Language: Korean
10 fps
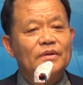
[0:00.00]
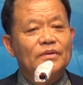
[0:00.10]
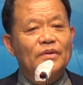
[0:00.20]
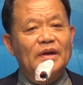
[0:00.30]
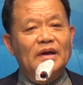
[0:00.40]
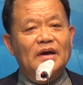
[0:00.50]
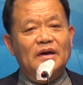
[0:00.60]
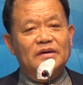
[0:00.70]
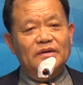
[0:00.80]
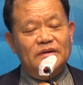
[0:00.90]
교회가
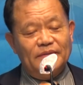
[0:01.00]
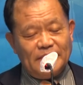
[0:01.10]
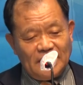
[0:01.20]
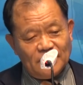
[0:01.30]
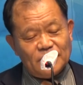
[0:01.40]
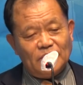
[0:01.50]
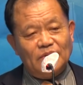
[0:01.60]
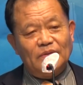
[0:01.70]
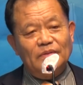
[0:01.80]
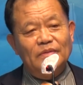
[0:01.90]
그렇게
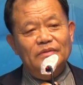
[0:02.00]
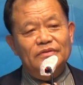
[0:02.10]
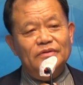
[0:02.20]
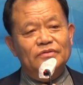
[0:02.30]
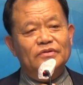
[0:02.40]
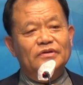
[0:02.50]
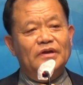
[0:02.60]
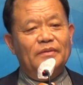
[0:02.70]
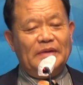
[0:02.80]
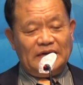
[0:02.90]
많고
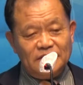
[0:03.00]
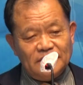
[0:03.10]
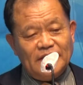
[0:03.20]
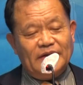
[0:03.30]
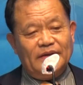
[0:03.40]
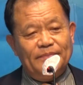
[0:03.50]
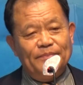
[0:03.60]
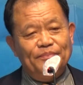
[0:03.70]
성도들이 많은데